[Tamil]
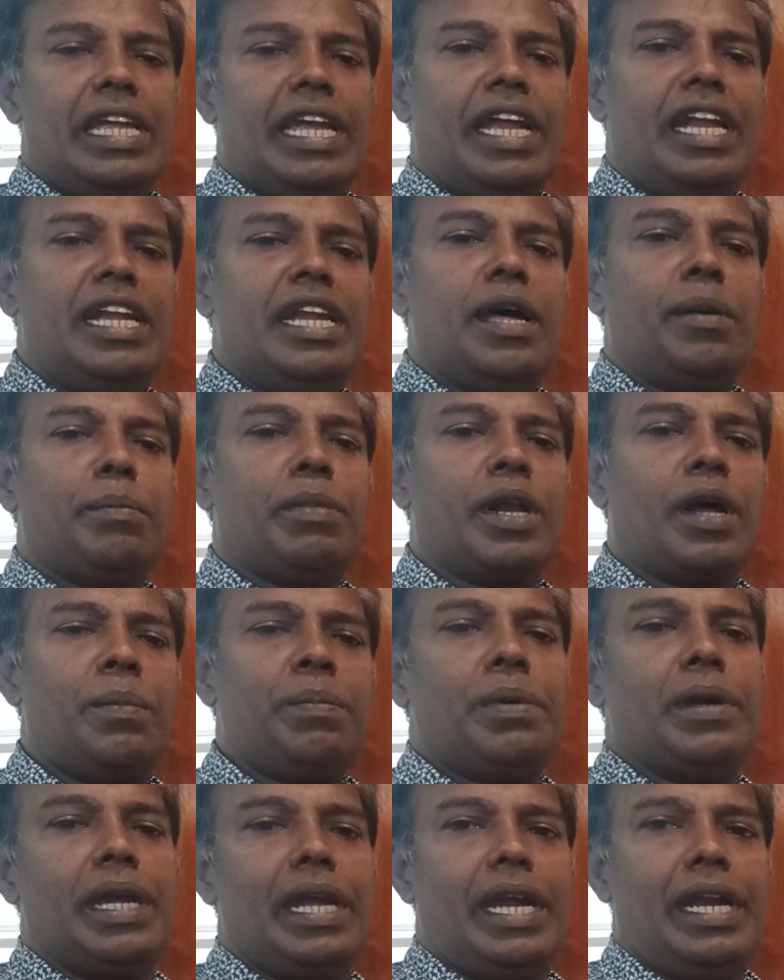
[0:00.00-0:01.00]
என் நம்பர்
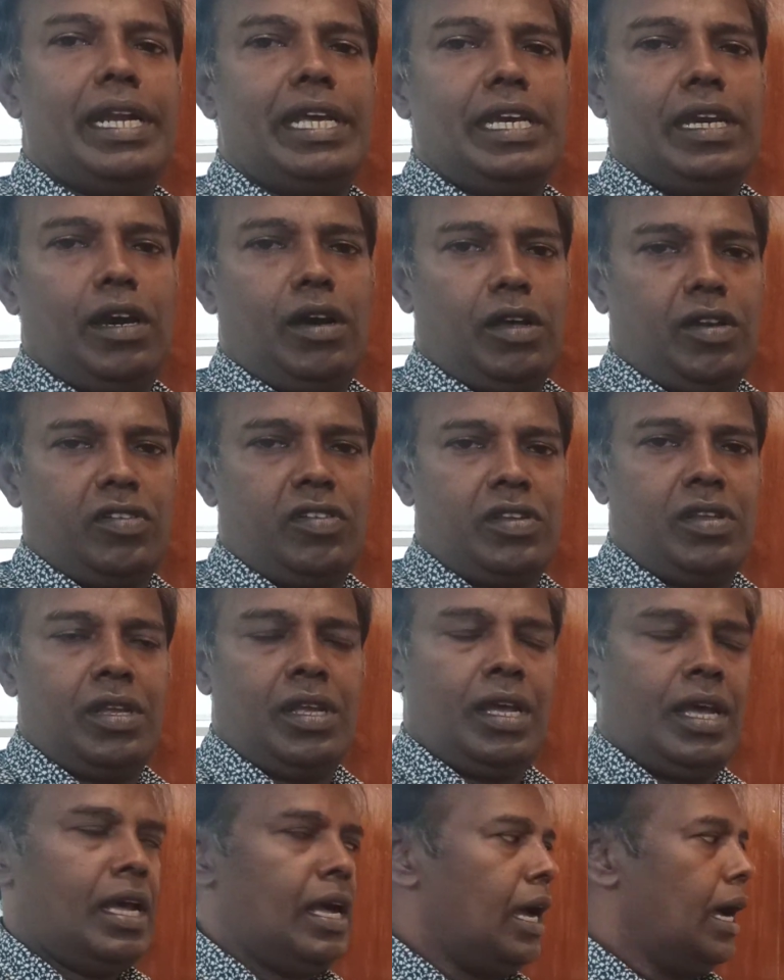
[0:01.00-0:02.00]
ஆஃப் ஏடிஆர்ஸ்
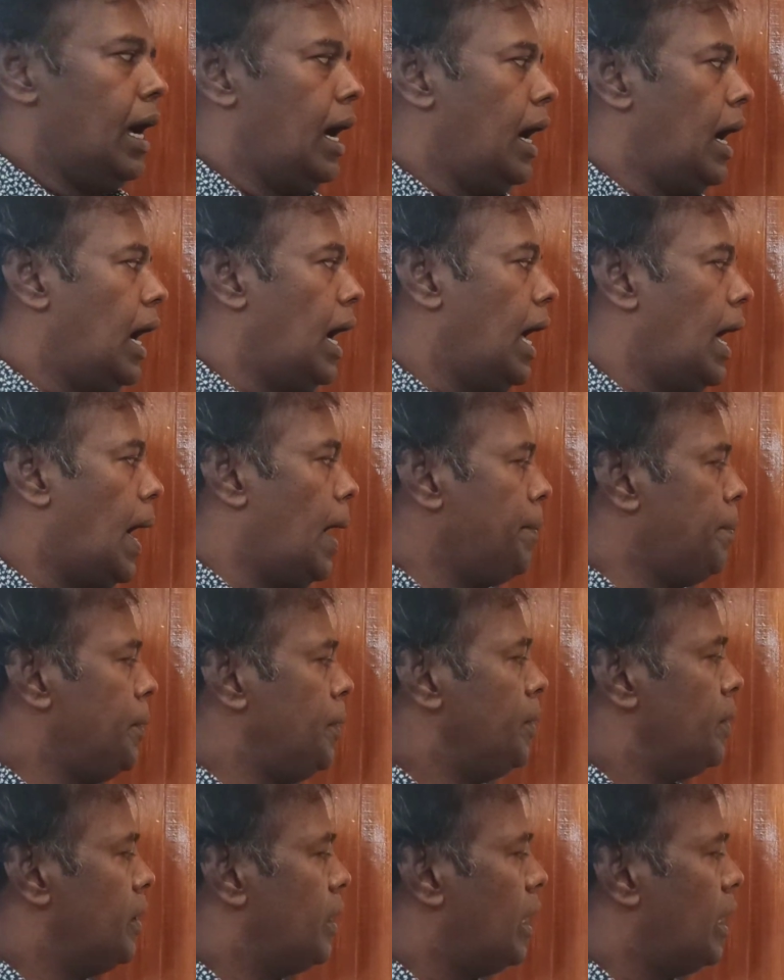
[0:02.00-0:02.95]
அப்போ